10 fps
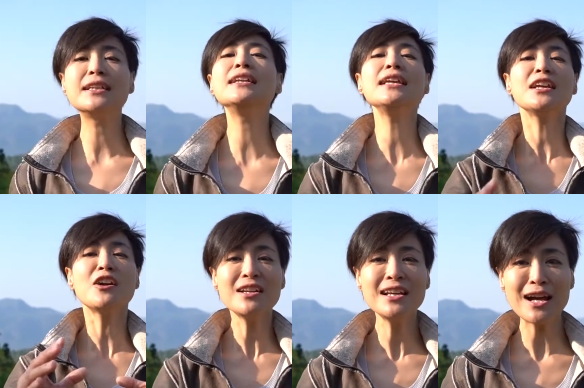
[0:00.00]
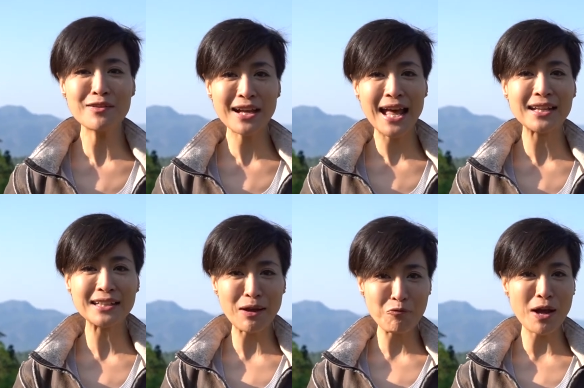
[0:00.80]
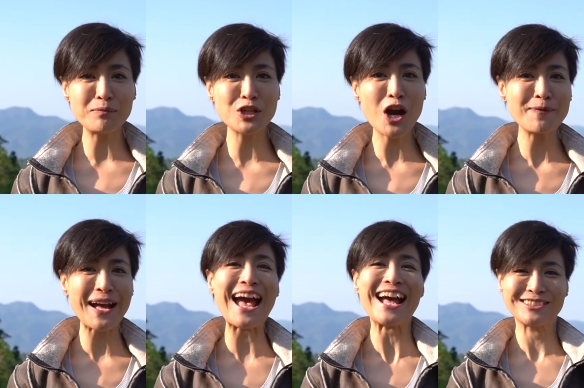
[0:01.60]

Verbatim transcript: ทีนี้ก็เลือกเอาละกันตามความชอบค่ะ